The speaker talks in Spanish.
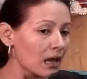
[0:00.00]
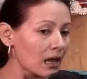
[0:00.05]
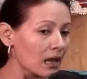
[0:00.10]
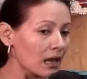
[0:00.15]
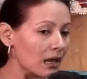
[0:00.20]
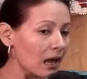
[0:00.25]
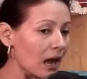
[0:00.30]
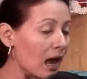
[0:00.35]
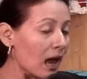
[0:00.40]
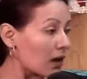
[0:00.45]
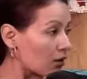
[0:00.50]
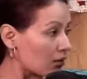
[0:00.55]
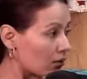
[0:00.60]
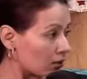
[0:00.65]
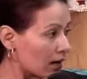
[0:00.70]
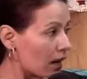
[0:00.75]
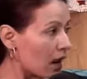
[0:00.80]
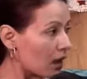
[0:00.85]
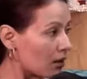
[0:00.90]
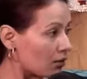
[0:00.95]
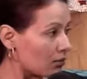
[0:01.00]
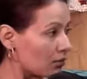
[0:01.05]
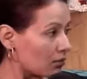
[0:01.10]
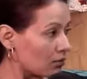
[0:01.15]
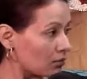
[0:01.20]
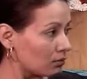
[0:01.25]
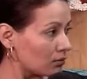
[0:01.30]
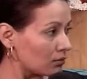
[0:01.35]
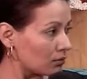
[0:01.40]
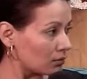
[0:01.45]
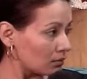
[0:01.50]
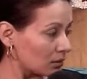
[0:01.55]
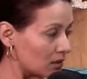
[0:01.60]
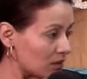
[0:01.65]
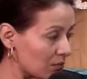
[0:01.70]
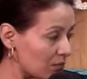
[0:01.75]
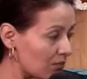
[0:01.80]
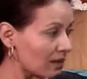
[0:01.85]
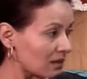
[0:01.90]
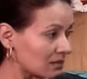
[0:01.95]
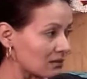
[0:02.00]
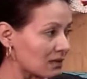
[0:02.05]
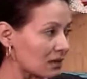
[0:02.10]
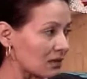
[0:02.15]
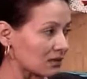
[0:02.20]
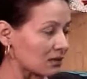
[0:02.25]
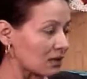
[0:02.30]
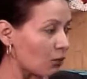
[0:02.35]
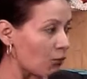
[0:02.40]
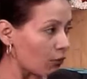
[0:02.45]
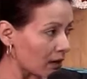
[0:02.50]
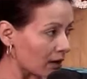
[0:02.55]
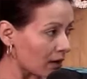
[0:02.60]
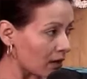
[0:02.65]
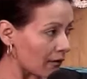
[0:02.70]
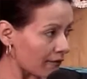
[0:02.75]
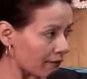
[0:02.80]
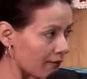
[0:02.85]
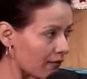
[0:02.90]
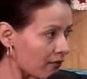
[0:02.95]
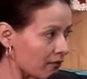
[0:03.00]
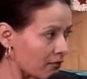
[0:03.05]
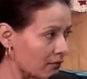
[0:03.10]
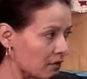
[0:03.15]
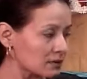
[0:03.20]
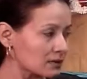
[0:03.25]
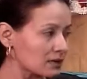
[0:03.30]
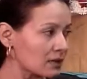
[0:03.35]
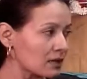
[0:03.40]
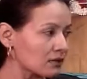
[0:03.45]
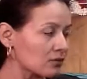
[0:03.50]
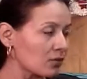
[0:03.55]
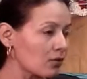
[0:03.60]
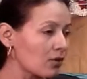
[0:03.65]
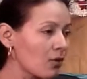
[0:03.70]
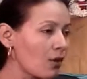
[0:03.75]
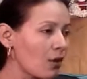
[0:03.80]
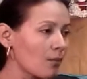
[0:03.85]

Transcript: eh, ha logrado impactar de buena forma, ¿cierto?